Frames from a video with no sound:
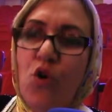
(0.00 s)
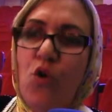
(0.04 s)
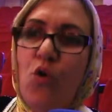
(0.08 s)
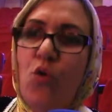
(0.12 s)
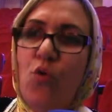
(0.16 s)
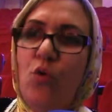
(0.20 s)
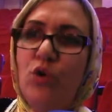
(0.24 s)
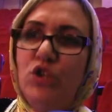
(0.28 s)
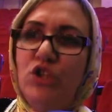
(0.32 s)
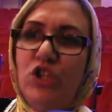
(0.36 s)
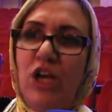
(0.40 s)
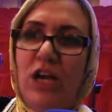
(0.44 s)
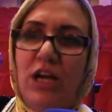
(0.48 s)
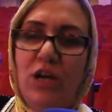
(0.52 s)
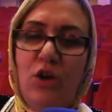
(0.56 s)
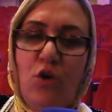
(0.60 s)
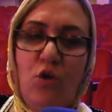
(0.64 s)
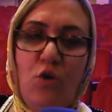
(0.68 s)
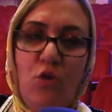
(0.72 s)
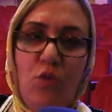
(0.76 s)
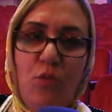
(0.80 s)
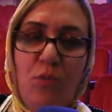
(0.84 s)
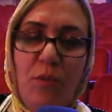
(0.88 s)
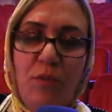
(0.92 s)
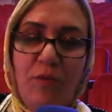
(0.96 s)

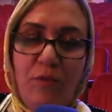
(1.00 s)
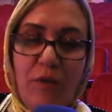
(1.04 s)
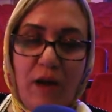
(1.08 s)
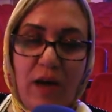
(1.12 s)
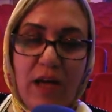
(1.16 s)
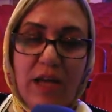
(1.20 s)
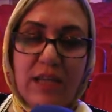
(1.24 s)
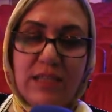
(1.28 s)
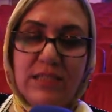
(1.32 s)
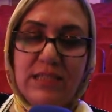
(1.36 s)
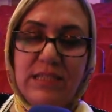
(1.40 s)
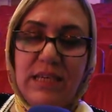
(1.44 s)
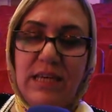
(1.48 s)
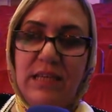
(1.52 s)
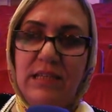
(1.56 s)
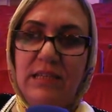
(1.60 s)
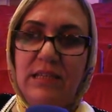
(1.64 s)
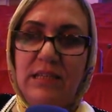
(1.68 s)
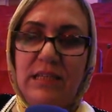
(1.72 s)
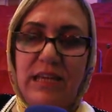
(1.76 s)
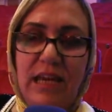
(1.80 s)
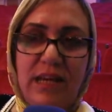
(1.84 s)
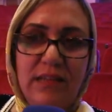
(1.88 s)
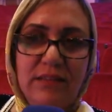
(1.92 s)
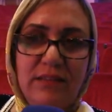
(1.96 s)
وجعله مفخرة
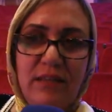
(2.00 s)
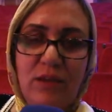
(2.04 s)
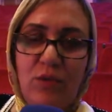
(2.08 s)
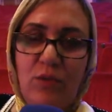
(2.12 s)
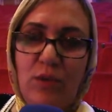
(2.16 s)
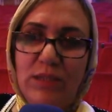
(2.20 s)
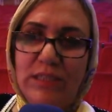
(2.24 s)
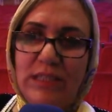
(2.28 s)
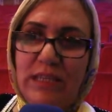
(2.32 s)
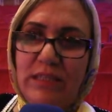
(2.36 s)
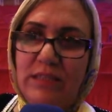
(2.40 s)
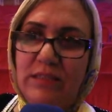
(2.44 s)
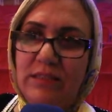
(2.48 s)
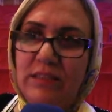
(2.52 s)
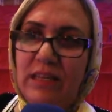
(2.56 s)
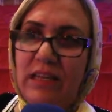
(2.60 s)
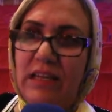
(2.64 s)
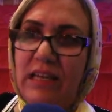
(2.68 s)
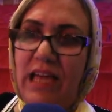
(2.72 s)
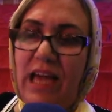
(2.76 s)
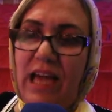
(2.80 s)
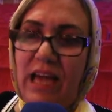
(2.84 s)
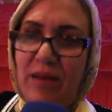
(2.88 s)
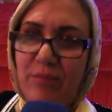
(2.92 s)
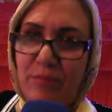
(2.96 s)
لهذا الوطن
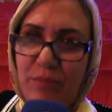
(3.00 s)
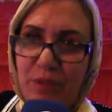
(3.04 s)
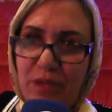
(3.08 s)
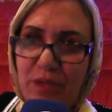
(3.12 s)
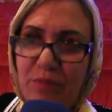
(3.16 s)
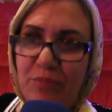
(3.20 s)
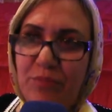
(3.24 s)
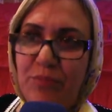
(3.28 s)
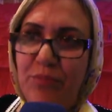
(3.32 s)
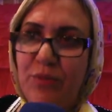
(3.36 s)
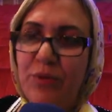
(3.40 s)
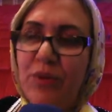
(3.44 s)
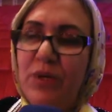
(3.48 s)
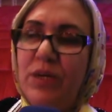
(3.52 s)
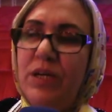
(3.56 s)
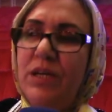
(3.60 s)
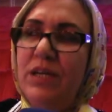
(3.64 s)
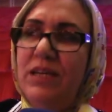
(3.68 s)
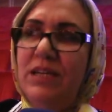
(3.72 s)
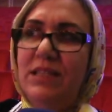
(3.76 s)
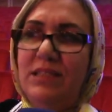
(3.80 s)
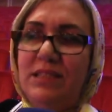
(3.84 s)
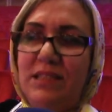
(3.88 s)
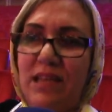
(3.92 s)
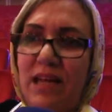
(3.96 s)
الحبيب
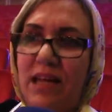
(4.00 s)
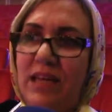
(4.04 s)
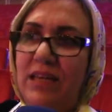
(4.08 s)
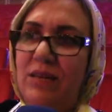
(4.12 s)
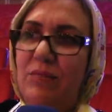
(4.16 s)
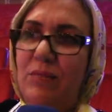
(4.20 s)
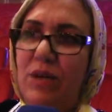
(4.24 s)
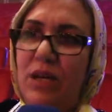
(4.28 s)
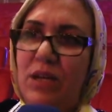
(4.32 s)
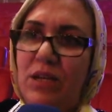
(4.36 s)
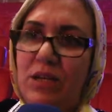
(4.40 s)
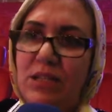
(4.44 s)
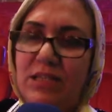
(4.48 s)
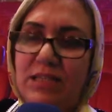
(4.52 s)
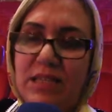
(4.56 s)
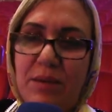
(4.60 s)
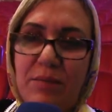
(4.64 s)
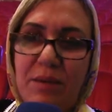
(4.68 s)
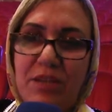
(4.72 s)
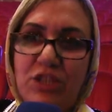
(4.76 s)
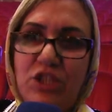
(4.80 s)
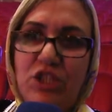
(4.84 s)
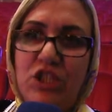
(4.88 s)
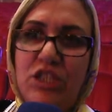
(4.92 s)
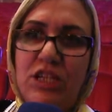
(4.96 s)
دائما
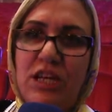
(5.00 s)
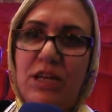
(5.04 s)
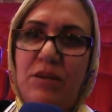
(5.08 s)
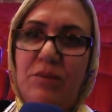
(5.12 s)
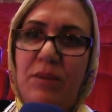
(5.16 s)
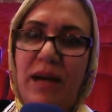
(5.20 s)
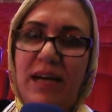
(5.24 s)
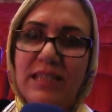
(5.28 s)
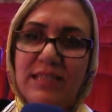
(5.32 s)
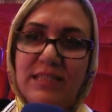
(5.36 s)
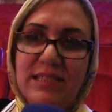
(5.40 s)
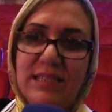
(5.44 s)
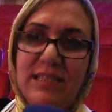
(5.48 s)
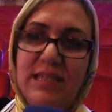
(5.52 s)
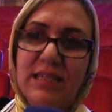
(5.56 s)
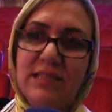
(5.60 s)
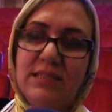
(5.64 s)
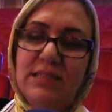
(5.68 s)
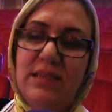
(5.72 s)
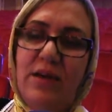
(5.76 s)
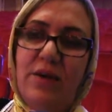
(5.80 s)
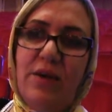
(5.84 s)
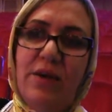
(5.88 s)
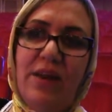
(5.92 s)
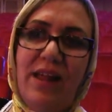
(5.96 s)
تماشيا مع
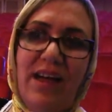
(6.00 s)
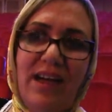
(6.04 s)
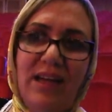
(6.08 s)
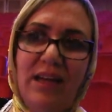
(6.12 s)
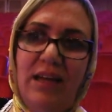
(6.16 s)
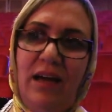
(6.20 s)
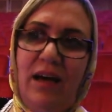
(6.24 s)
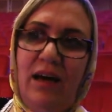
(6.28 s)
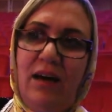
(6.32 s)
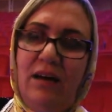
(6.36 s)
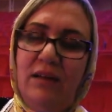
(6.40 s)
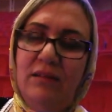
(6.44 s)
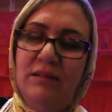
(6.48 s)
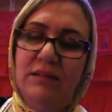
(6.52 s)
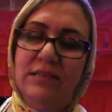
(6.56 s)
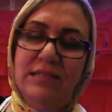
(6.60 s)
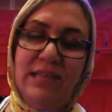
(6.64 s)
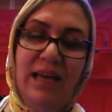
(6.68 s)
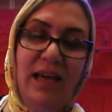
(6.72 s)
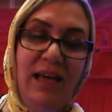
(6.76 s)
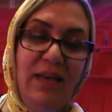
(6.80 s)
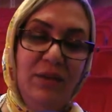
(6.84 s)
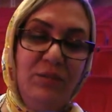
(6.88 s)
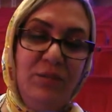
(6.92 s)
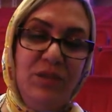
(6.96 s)
السياسة الرائعة
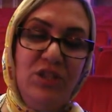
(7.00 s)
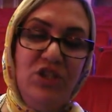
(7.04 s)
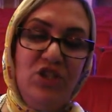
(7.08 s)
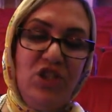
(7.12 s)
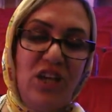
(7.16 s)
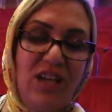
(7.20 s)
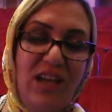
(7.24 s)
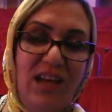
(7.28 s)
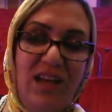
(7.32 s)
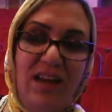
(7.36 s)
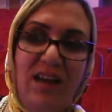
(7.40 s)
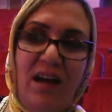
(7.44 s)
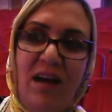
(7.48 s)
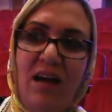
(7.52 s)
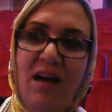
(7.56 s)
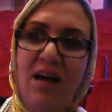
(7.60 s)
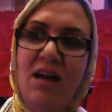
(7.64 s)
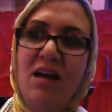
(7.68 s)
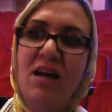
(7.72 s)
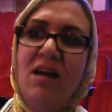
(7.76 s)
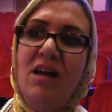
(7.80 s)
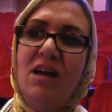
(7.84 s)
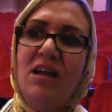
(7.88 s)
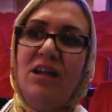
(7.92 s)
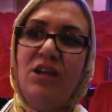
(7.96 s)
لصاحب الجلالة
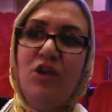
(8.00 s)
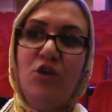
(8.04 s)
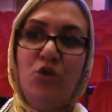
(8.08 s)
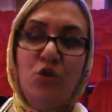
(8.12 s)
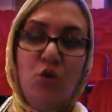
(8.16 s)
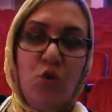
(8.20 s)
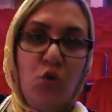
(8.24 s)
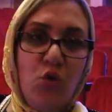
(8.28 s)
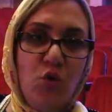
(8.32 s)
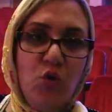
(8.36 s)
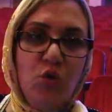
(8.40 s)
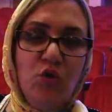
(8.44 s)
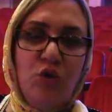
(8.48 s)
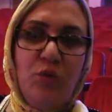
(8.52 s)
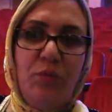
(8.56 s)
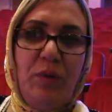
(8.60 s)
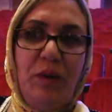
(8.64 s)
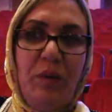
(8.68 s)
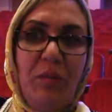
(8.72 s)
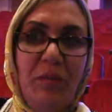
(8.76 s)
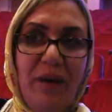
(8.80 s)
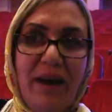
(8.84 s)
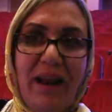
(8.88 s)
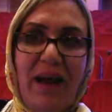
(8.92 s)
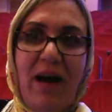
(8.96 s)
للنهوض
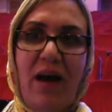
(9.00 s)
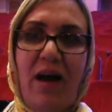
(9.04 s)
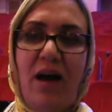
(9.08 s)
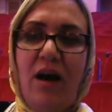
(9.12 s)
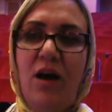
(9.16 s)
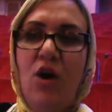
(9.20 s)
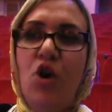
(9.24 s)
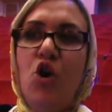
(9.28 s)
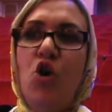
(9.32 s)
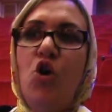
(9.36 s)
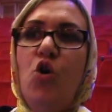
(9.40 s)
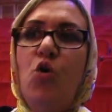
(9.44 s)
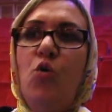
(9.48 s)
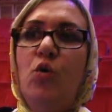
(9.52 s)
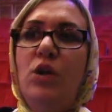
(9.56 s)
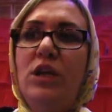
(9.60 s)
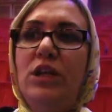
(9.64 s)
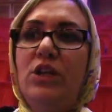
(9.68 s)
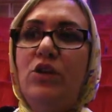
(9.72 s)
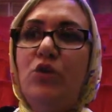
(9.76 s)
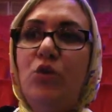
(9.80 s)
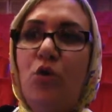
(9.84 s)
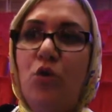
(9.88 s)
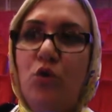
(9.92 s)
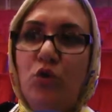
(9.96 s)
بالمرأة
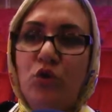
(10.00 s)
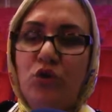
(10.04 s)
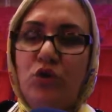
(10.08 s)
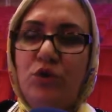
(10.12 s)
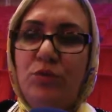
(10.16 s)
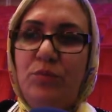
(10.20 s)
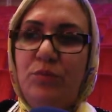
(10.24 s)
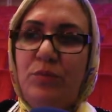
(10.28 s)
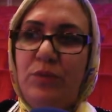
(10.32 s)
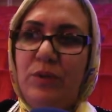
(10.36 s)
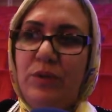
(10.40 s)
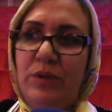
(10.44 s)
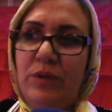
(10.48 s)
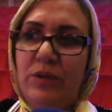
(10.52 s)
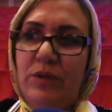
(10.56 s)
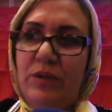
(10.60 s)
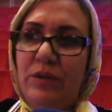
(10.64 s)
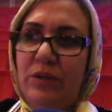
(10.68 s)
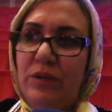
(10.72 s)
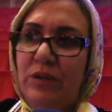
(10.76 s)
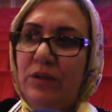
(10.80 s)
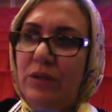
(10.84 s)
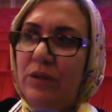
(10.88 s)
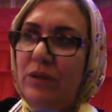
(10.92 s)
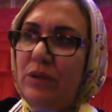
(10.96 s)
وللنهوض
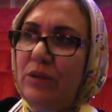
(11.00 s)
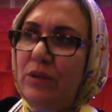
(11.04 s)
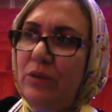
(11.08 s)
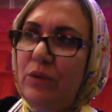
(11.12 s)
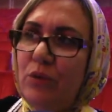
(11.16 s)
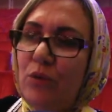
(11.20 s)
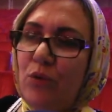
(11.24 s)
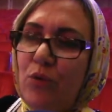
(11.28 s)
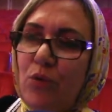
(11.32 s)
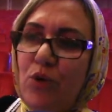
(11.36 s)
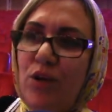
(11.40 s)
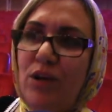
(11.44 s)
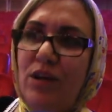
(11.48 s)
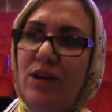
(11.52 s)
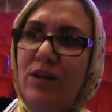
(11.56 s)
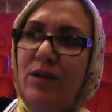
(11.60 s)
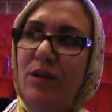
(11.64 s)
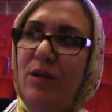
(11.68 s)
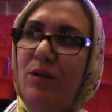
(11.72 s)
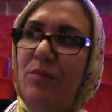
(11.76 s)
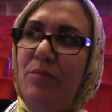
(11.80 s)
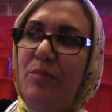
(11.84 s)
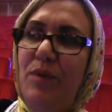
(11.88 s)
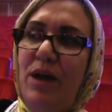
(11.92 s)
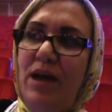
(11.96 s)
بكل
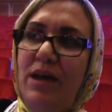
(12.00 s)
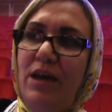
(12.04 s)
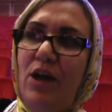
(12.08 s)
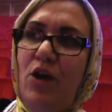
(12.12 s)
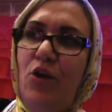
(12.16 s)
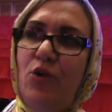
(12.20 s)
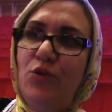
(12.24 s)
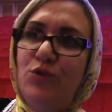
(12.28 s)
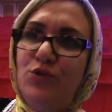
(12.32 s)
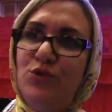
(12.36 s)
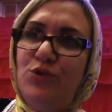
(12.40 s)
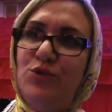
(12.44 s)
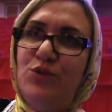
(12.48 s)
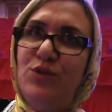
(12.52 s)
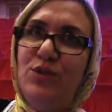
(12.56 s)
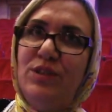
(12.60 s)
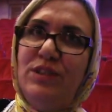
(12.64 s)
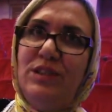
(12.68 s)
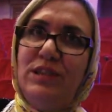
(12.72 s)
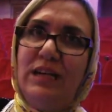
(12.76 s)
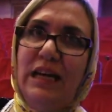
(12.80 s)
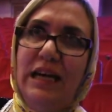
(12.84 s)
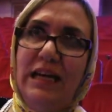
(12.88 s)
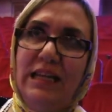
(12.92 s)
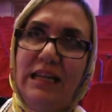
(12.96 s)
ما يحث
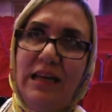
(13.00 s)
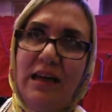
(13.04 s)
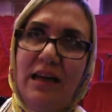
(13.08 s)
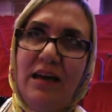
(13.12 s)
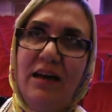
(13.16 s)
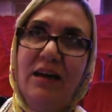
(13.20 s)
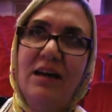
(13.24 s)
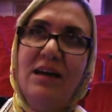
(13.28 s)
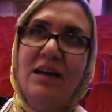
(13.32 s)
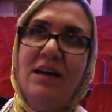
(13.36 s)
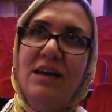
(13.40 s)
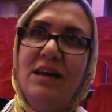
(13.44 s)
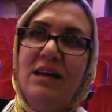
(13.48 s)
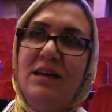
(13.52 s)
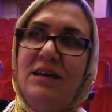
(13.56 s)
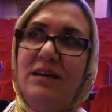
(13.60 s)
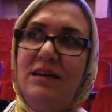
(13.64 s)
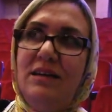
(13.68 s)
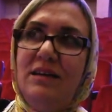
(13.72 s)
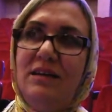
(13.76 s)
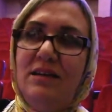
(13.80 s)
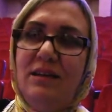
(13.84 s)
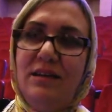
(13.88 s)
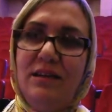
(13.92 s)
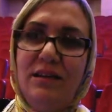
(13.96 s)
على
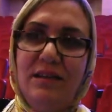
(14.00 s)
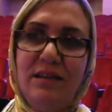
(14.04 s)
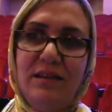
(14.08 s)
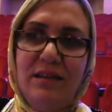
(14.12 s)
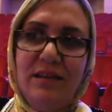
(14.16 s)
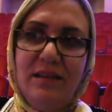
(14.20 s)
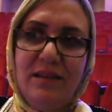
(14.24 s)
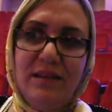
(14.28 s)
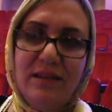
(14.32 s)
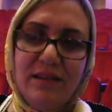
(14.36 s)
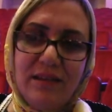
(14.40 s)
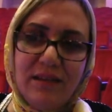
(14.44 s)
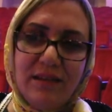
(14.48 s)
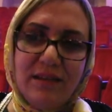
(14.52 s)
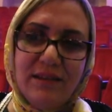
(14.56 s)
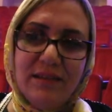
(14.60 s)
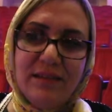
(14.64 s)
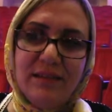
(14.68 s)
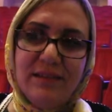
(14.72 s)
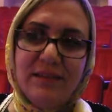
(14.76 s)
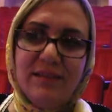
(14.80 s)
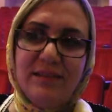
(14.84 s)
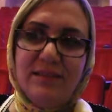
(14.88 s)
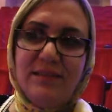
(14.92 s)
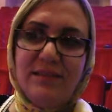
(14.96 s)
آه،